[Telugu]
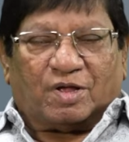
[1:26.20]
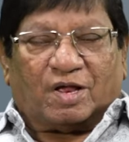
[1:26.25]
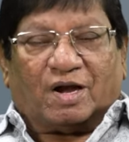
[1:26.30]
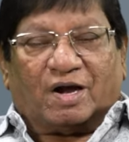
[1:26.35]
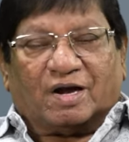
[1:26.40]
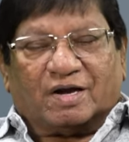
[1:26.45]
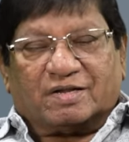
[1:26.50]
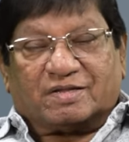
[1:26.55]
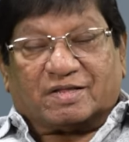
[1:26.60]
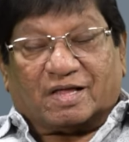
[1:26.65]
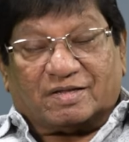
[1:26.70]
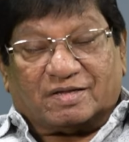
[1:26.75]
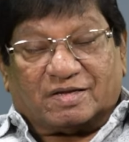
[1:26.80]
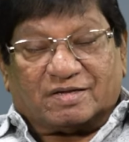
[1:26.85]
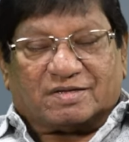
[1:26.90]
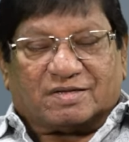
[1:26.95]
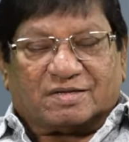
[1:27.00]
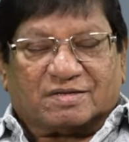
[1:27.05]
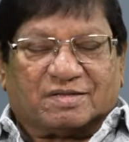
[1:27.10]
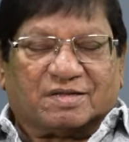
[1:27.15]
ఎలాంటి
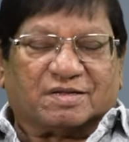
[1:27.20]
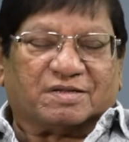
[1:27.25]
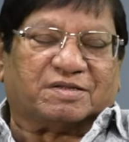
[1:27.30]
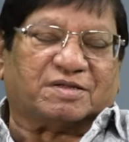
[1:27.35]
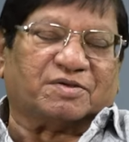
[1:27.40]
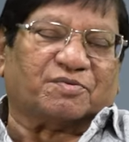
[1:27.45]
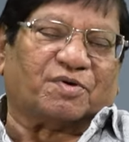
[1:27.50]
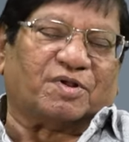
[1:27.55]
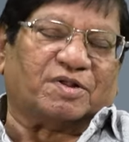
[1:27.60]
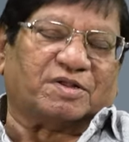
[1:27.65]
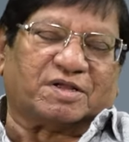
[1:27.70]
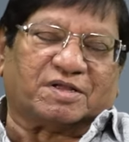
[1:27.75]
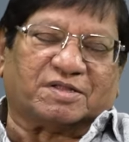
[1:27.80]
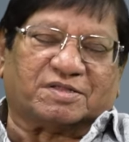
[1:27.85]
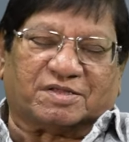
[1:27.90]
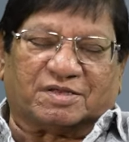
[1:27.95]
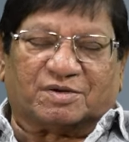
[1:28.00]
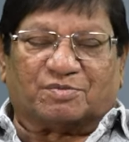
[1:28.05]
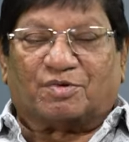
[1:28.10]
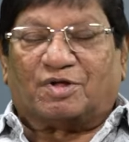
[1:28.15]
సజెషన్స్ ఇచ్చి వాళ్ళు
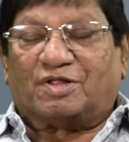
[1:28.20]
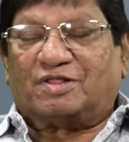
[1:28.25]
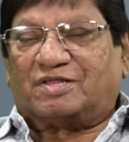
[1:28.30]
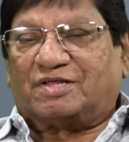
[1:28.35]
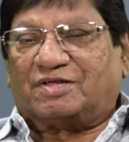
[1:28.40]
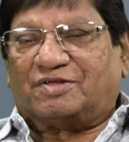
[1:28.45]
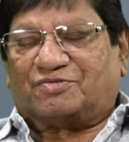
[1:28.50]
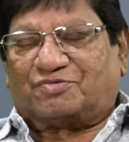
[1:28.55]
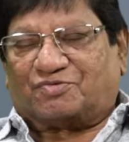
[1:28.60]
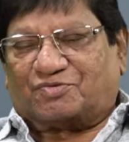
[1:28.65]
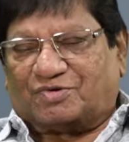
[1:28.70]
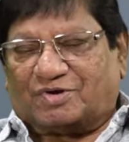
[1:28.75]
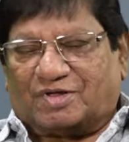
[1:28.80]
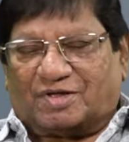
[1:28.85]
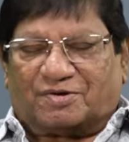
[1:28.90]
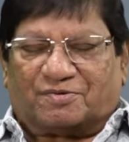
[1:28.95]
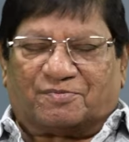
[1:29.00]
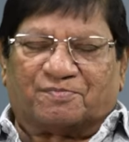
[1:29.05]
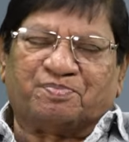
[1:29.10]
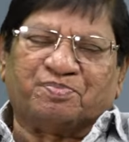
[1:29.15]
చేసే సినిమాలు
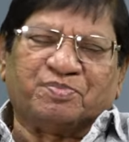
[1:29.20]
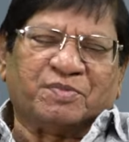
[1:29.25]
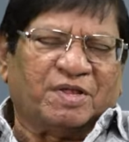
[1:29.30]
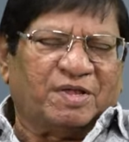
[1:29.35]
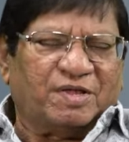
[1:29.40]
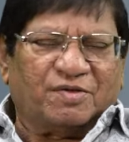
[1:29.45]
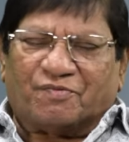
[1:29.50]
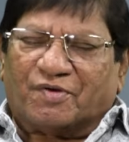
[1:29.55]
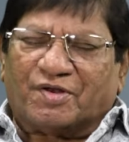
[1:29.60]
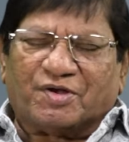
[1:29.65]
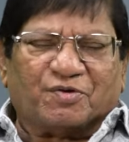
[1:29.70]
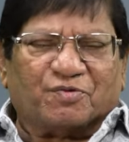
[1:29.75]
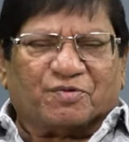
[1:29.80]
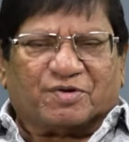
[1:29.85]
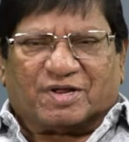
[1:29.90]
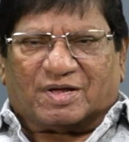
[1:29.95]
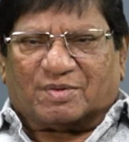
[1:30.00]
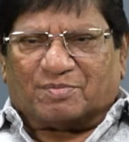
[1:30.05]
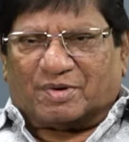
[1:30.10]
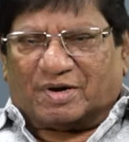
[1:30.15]
తీస్తున్నారు ఇవన్నీ
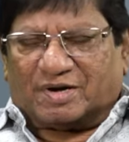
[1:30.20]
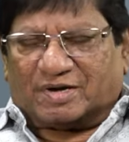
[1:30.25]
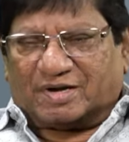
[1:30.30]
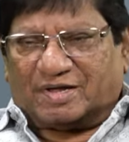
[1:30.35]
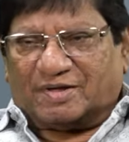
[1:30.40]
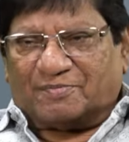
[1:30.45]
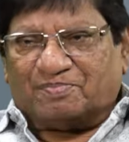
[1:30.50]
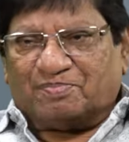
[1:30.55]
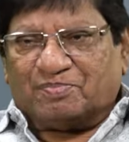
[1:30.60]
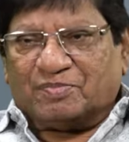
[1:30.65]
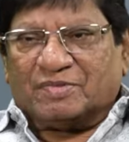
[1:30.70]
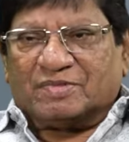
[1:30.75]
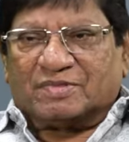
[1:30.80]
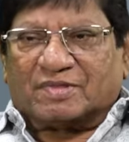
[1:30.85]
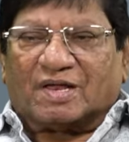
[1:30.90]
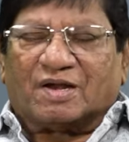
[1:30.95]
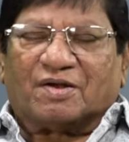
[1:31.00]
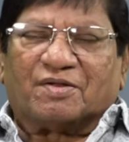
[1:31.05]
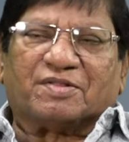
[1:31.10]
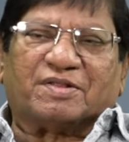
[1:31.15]
ఉంటాయన్నమాట
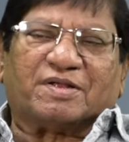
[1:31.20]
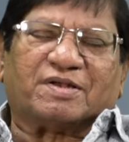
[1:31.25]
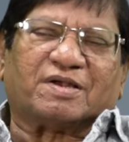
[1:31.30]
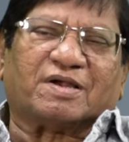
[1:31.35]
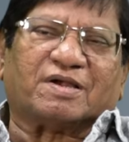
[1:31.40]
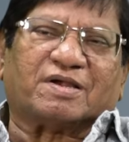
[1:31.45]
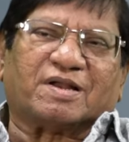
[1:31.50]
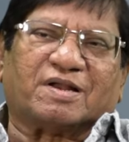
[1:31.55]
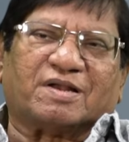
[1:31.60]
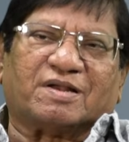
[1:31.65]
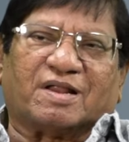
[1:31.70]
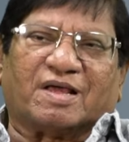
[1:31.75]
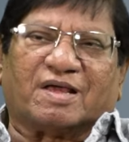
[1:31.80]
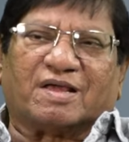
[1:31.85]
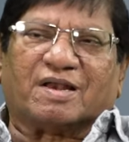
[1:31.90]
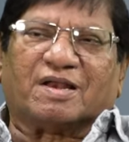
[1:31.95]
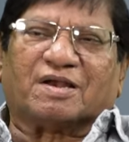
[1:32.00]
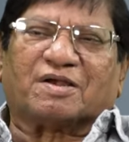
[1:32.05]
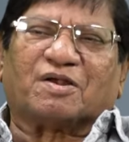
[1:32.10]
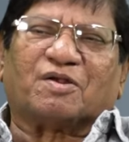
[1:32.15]
తర్వాత ఏంటంటే
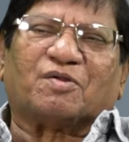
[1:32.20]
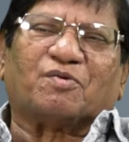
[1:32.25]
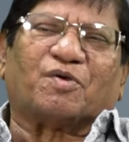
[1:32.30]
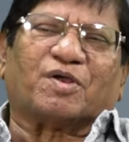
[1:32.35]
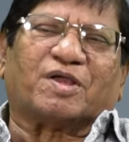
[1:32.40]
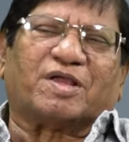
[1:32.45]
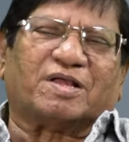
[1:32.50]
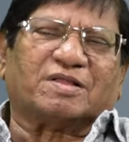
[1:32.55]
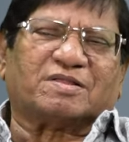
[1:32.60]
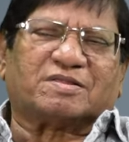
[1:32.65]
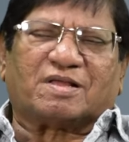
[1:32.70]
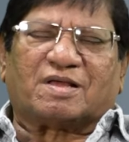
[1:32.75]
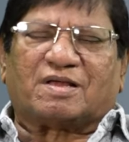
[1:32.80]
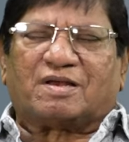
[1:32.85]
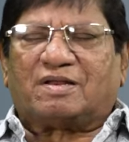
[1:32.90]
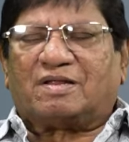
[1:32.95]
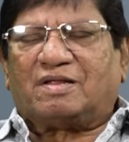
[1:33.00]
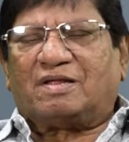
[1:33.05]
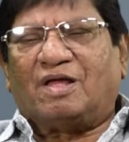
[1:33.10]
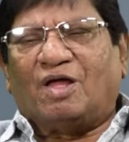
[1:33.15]
డైరెక్టర్
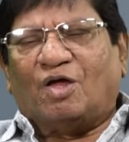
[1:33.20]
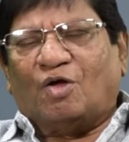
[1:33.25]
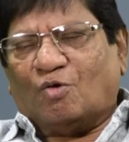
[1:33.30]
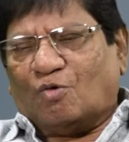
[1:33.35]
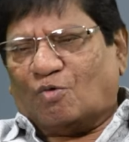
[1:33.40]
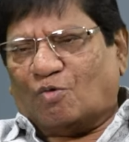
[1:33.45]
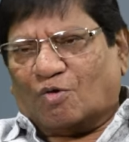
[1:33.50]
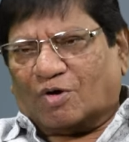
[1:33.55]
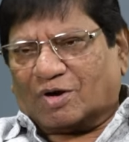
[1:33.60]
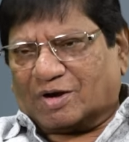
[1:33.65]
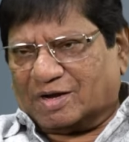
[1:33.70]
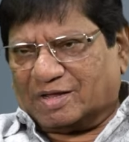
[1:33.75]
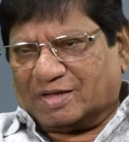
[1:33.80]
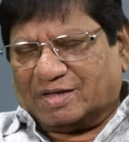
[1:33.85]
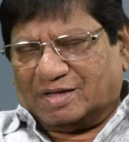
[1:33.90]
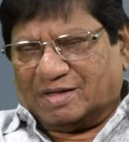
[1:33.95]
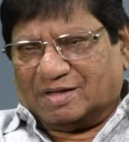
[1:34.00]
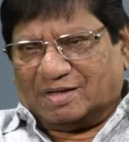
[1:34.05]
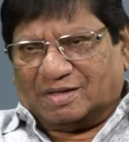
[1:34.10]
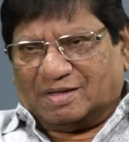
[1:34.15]
ఒకేసారి
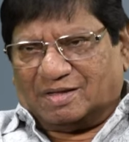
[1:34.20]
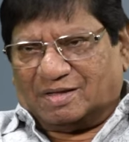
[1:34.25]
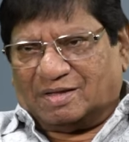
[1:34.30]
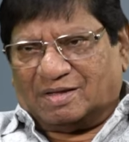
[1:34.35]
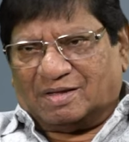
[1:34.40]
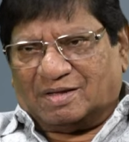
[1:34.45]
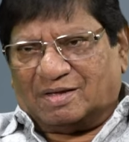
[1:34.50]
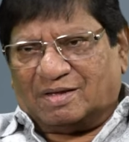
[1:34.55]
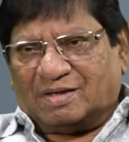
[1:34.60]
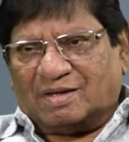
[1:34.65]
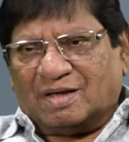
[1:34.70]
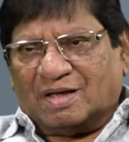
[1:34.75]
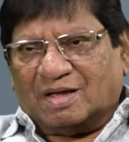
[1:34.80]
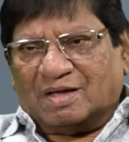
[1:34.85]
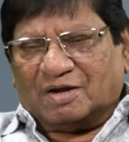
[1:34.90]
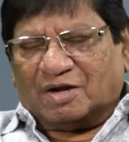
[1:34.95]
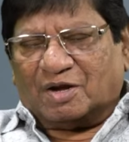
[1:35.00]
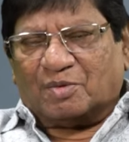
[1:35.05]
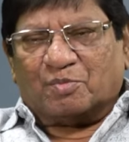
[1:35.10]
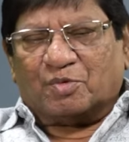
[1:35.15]
కోట్లకి
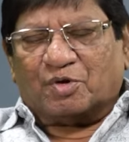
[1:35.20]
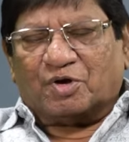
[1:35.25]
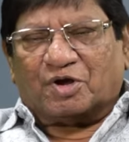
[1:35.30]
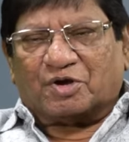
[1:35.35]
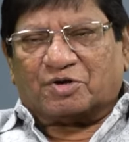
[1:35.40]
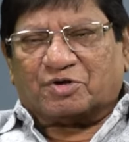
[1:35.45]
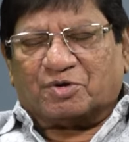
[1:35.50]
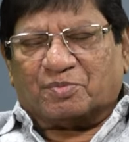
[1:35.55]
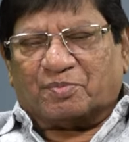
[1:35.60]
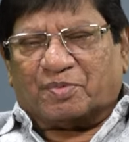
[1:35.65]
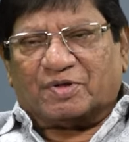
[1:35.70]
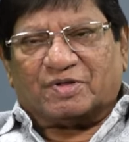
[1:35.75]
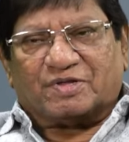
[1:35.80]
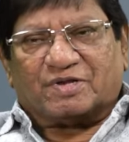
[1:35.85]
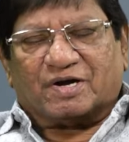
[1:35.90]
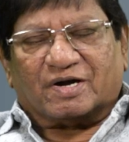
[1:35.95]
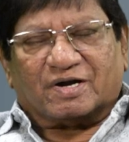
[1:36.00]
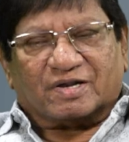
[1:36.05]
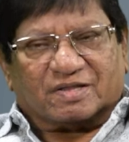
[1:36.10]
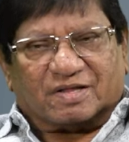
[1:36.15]
రెమ్యూనరేషన్
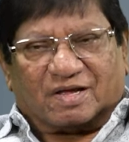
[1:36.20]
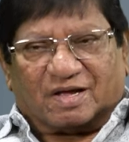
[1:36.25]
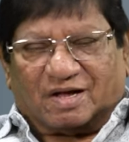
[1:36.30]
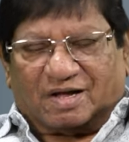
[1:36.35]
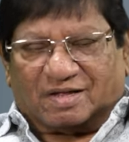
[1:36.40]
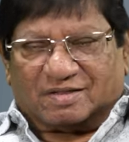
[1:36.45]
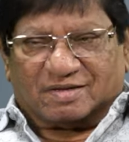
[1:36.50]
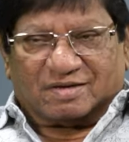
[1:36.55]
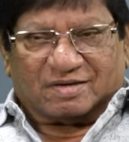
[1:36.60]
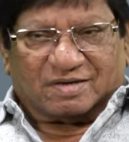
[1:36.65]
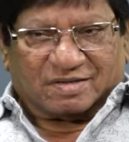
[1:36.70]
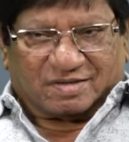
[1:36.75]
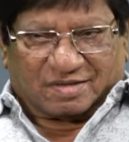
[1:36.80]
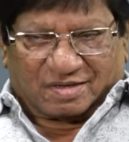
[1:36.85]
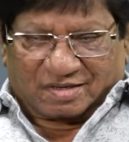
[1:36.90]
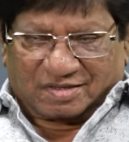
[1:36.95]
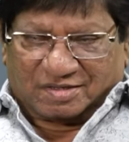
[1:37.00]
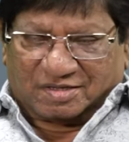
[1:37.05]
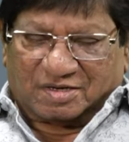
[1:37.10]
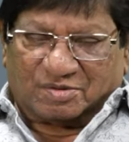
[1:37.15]
పెంచినట్టయితే కాదండి
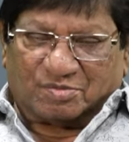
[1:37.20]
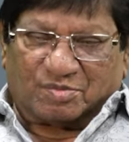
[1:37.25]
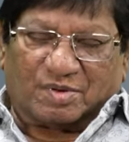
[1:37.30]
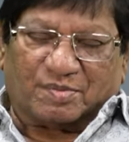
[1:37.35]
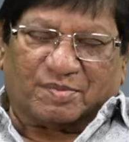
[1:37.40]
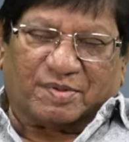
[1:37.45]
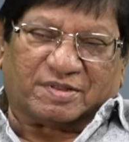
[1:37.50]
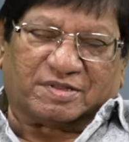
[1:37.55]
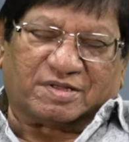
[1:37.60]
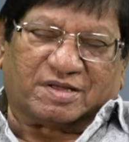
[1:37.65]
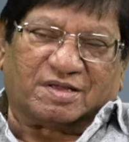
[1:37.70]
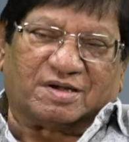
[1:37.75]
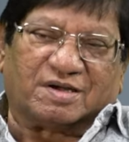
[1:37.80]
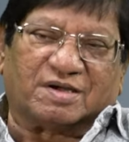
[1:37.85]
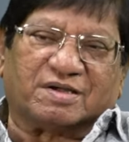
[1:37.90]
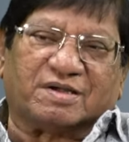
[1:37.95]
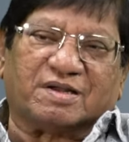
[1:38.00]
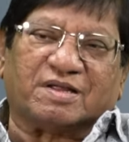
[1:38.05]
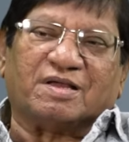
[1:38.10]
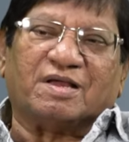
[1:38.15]
చిన్న సినిమాలు
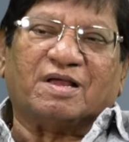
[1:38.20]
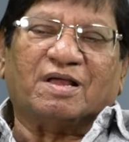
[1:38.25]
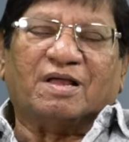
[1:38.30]
బతకాలంటే